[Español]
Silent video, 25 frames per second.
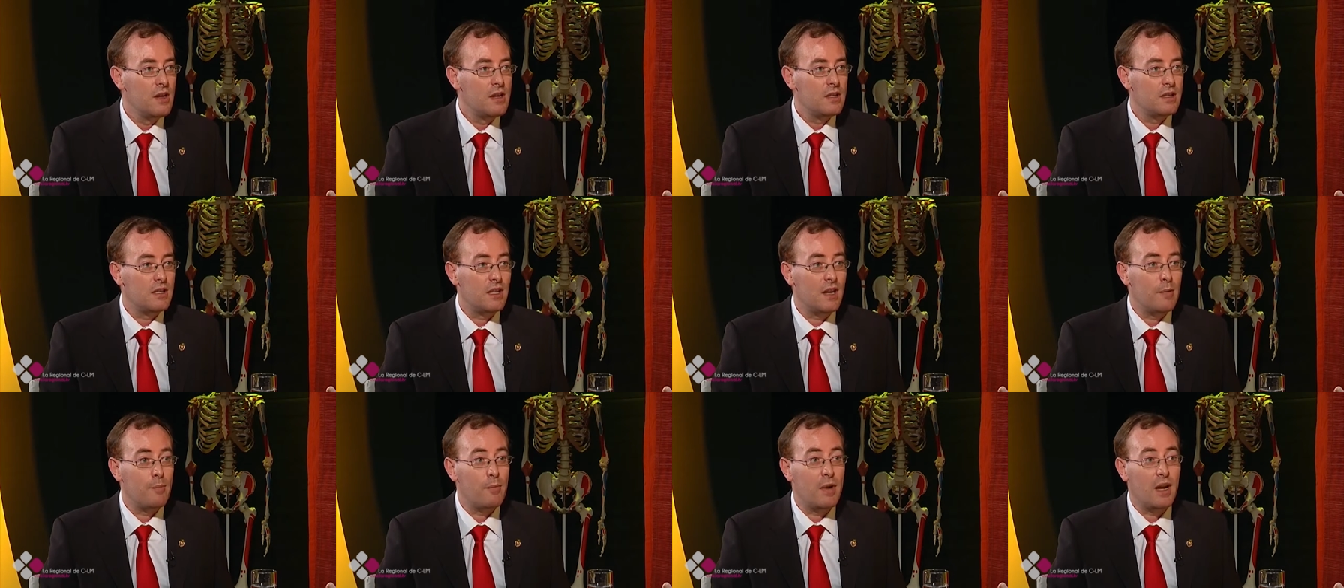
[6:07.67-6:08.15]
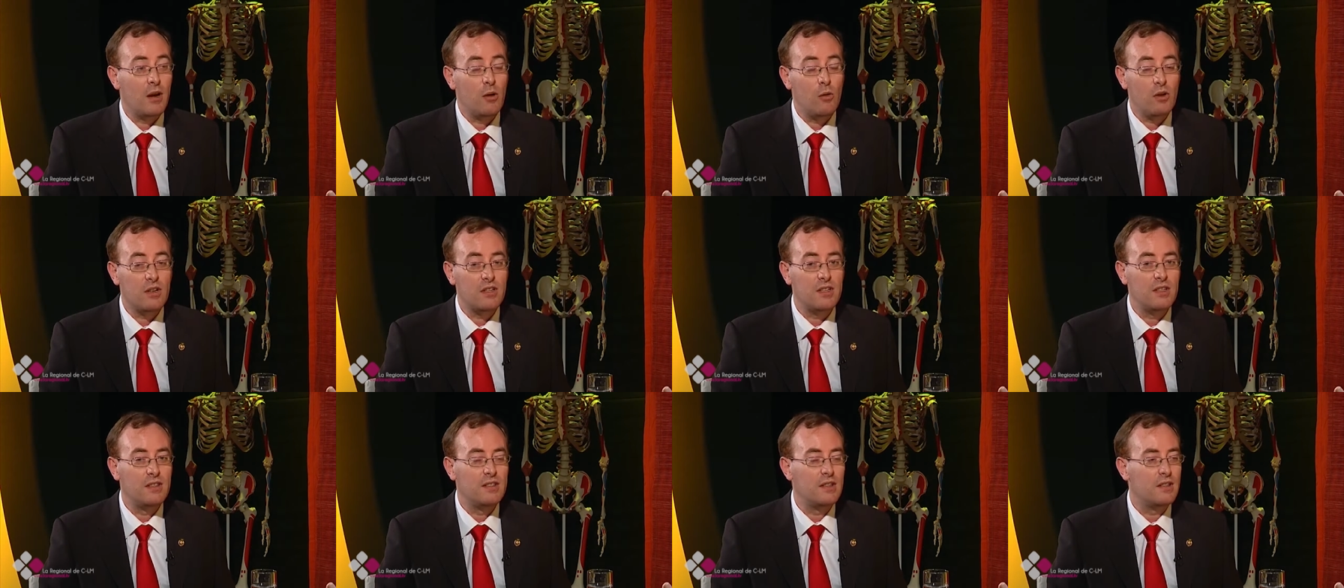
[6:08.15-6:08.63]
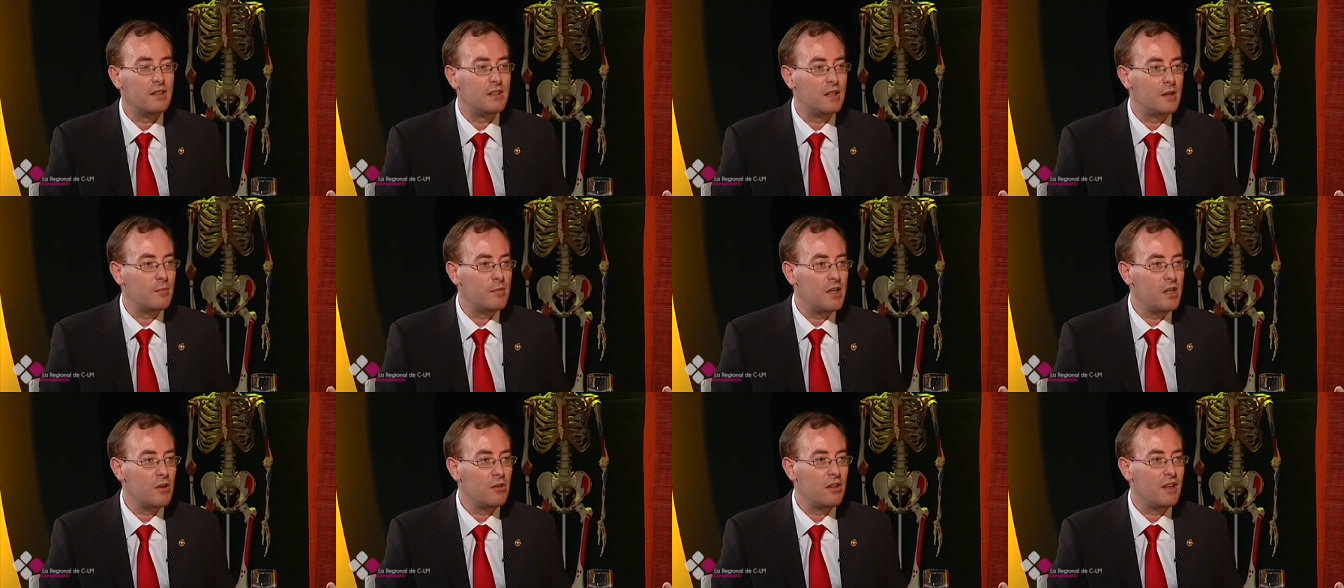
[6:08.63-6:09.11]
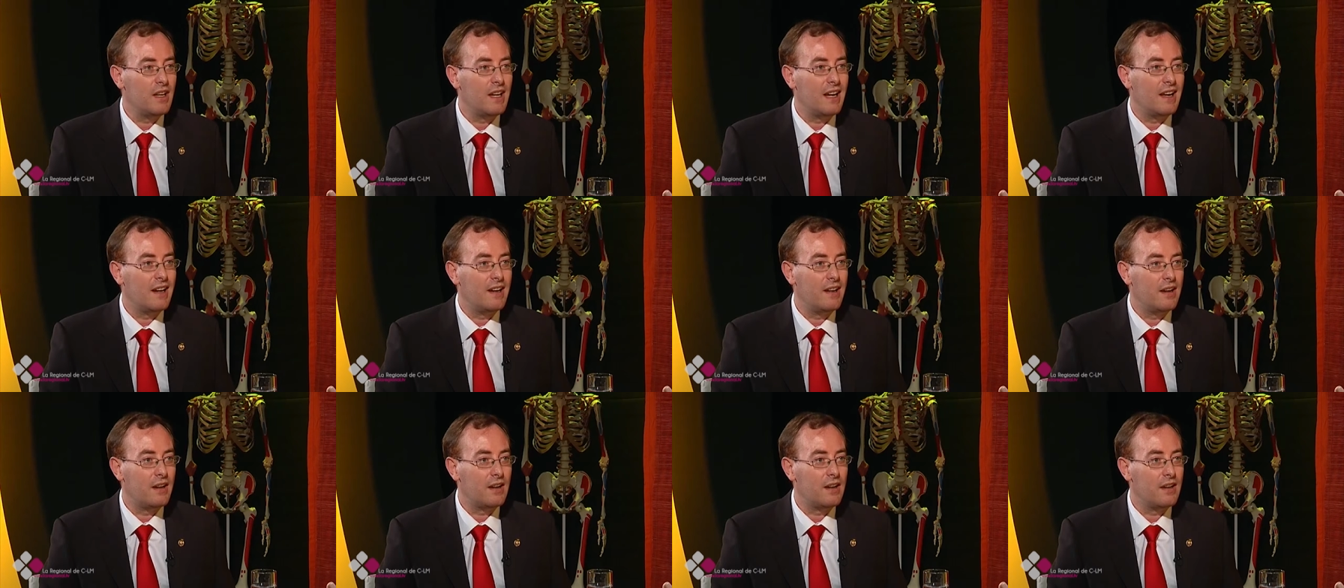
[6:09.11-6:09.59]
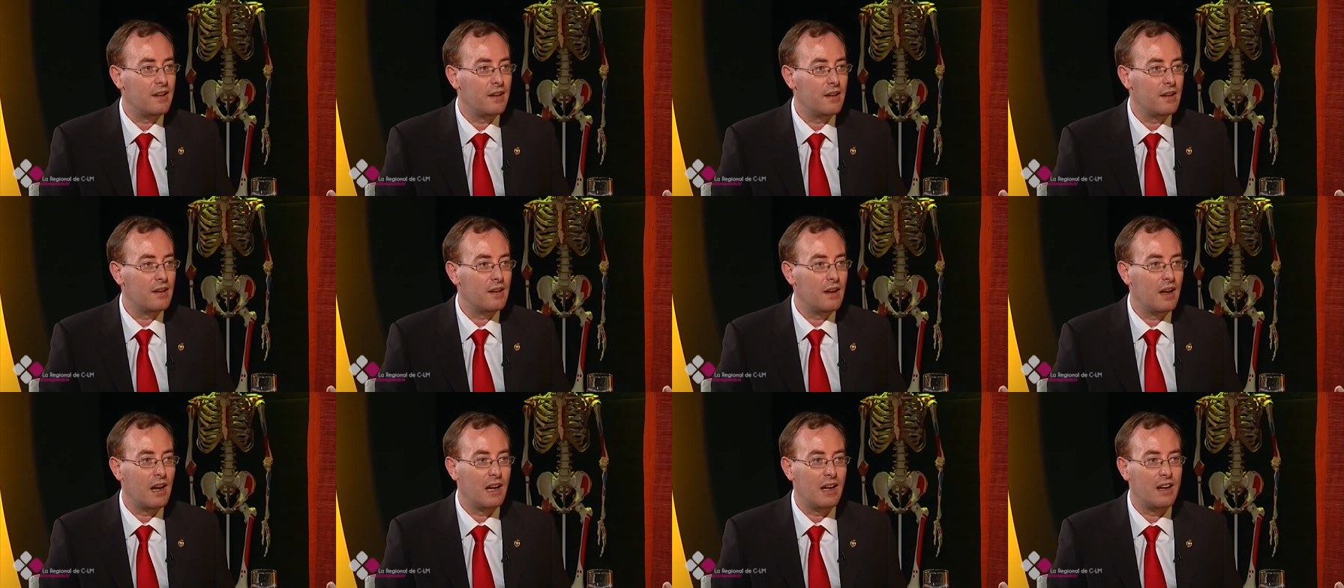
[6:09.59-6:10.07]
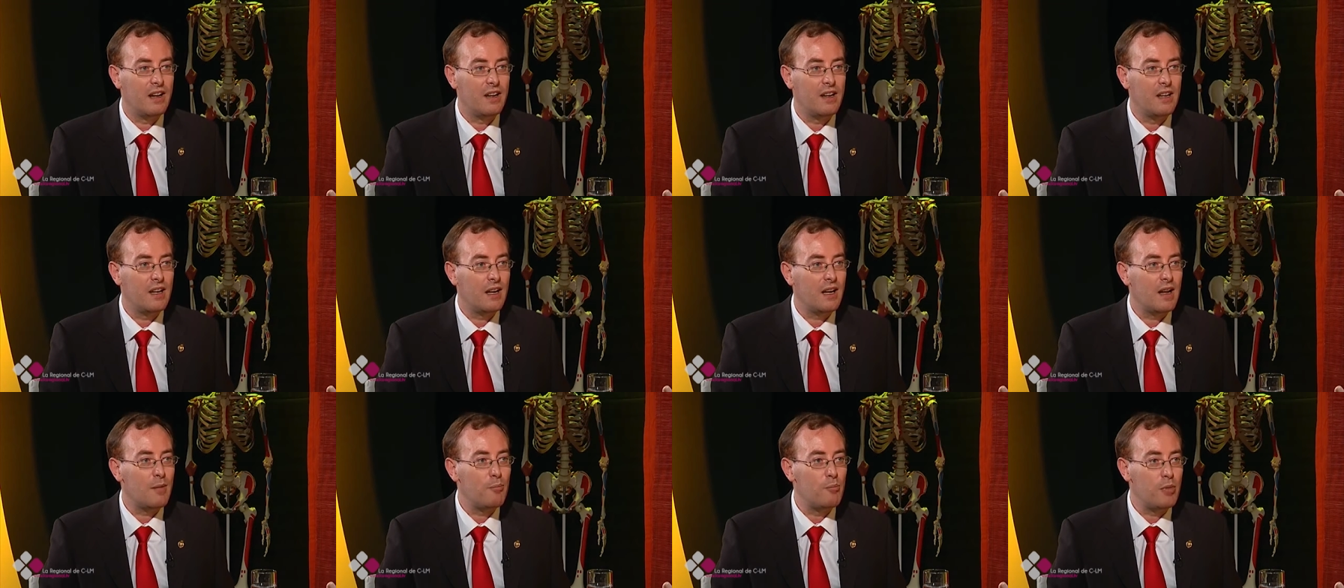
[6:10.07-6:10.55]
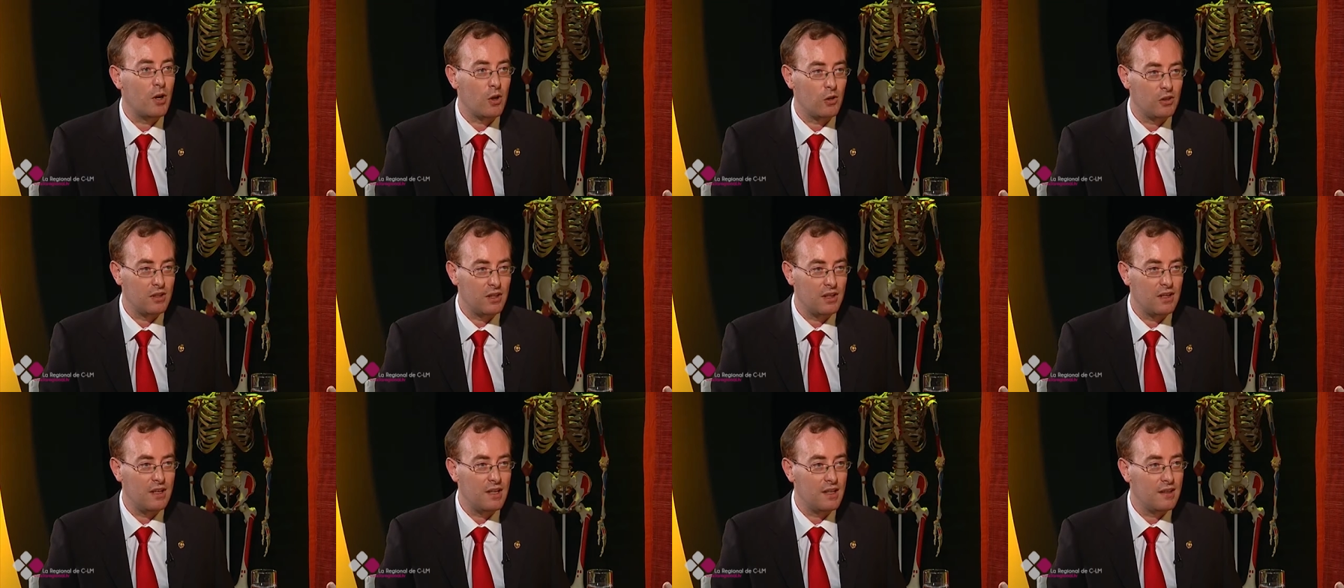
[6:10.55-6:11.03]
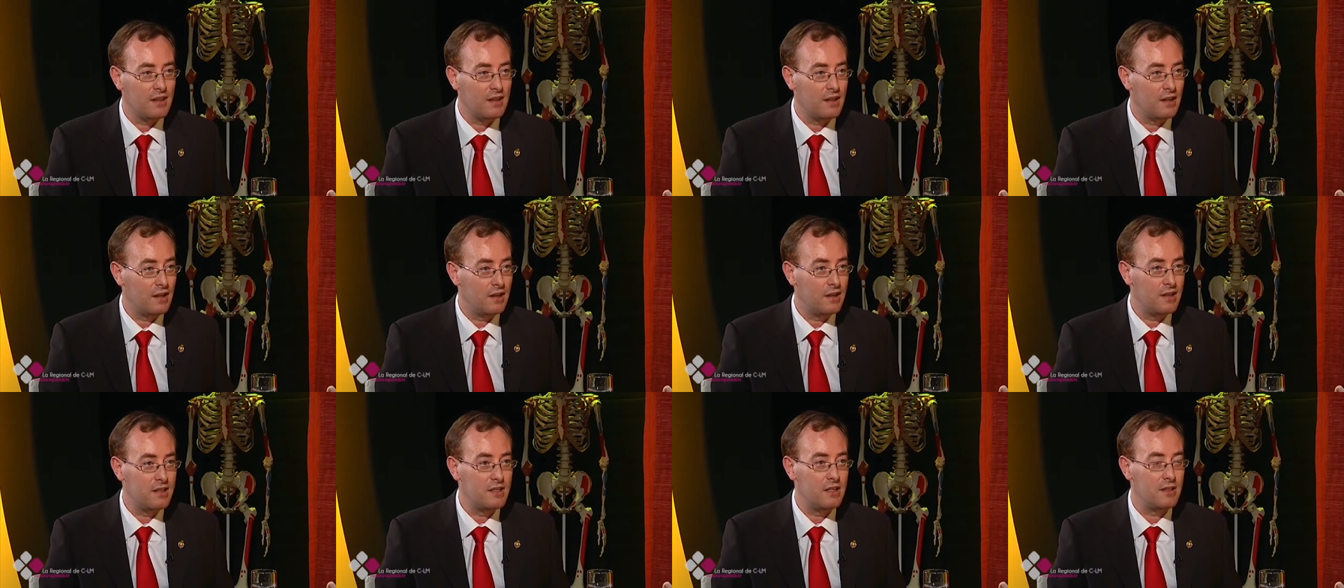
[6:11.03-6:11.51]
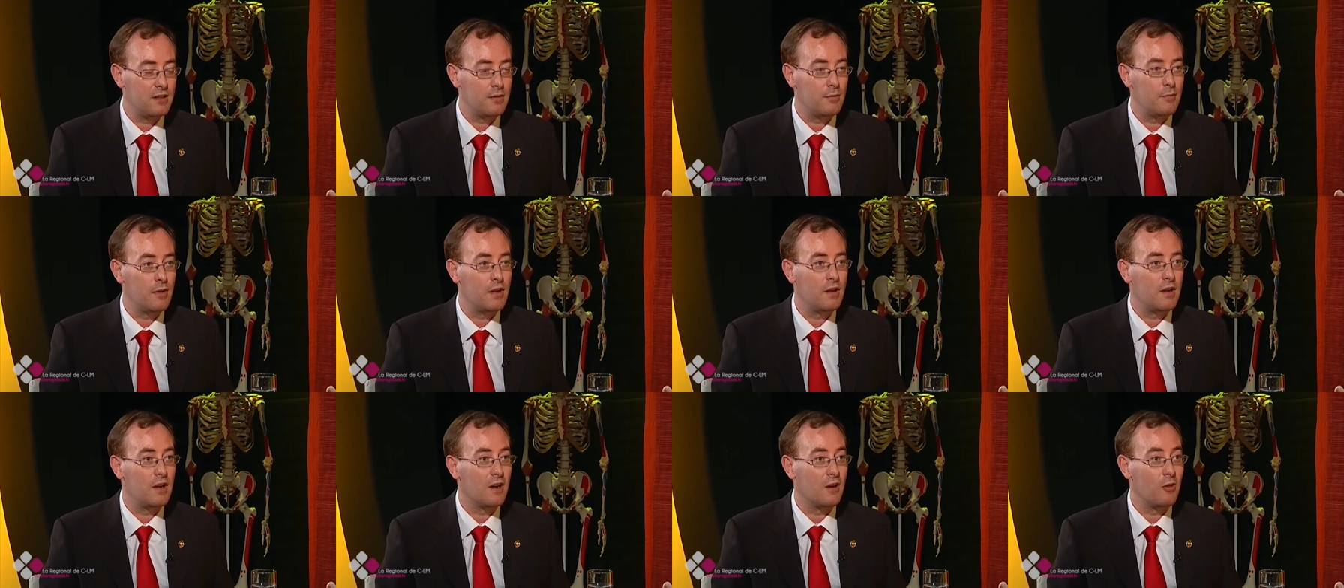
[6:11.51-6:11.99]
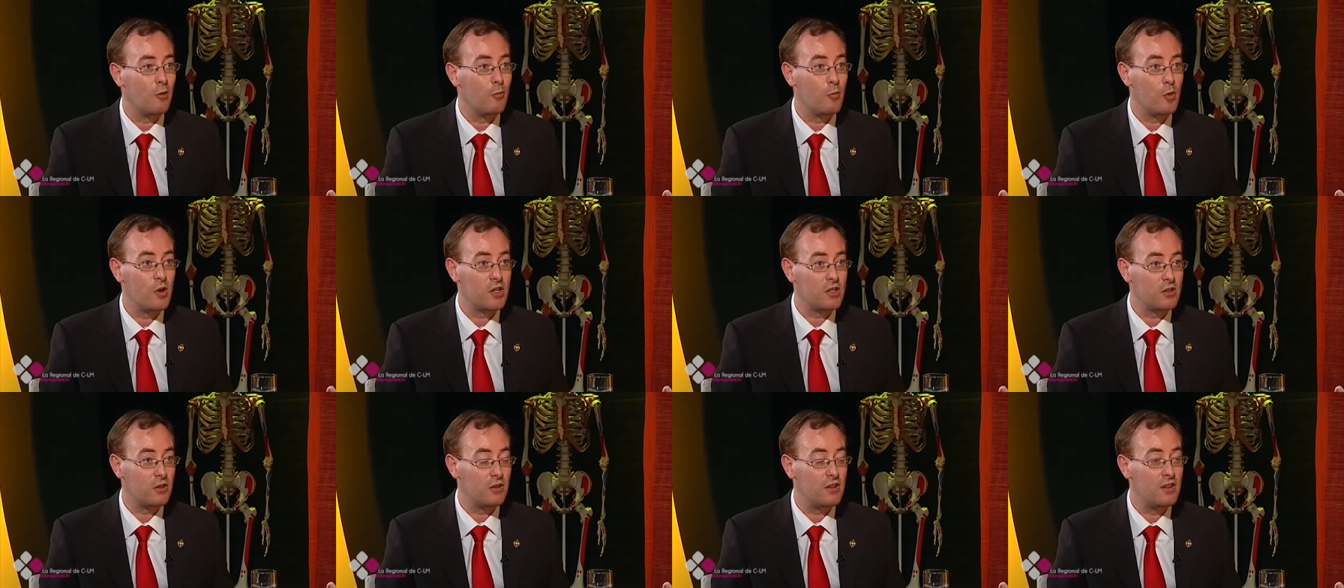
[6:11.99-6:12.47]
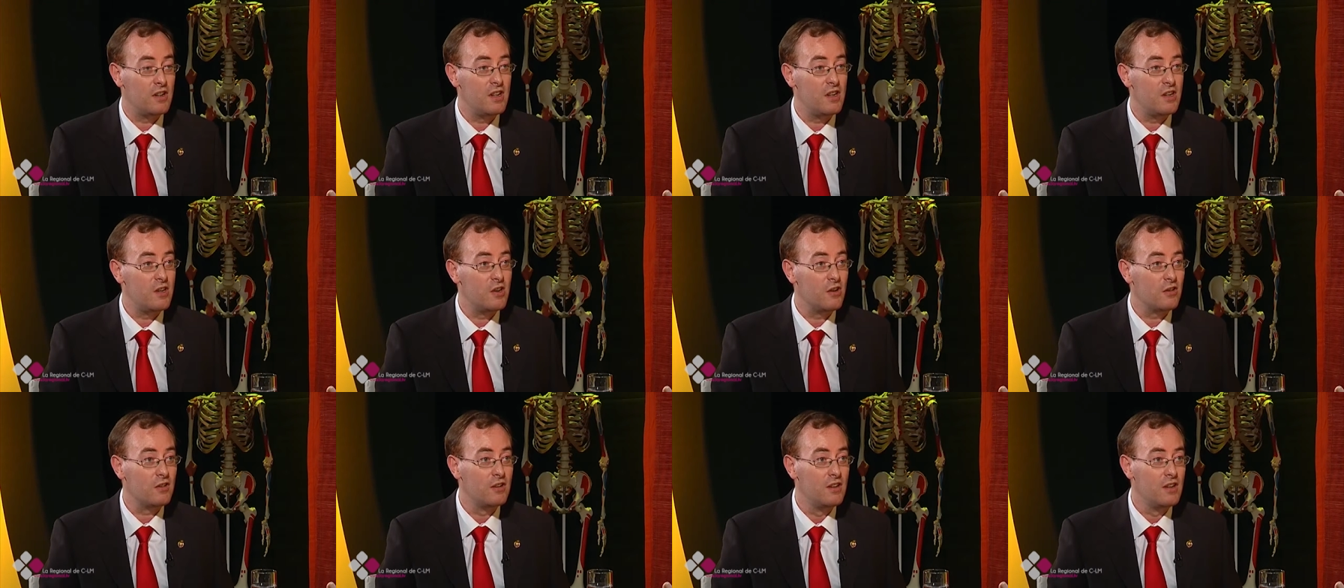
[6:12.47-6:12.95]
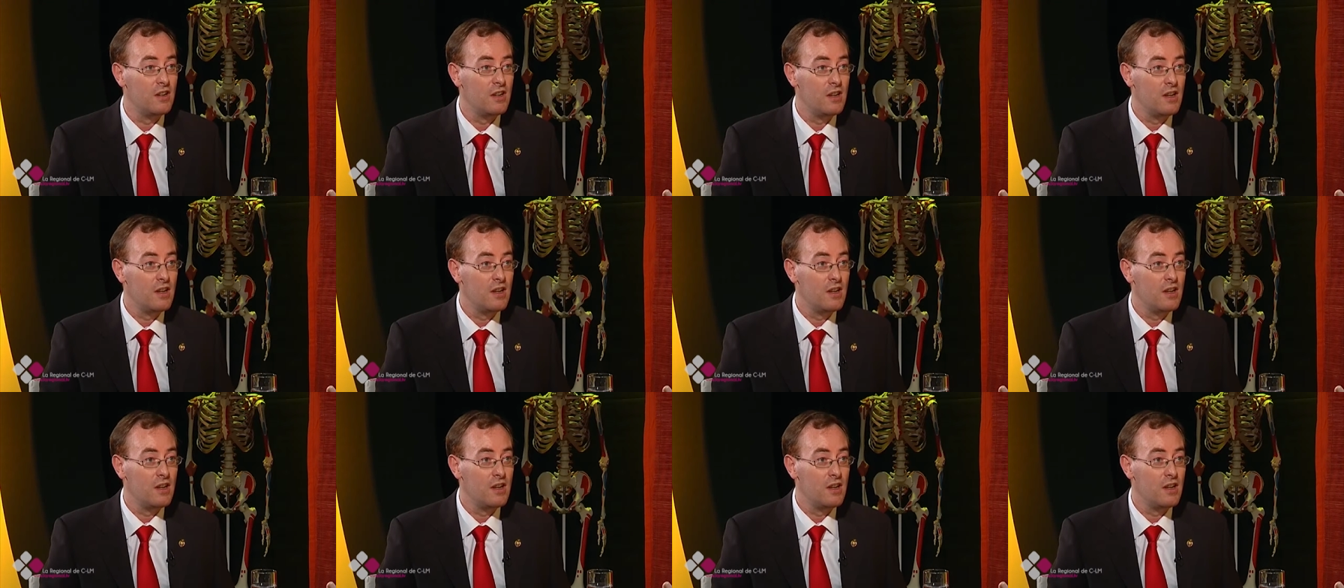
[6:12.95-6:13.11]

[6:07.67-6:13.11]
Sin embargo, existe el término de la alergia alergia a las proteínas de la leche de vaca, como esos niños,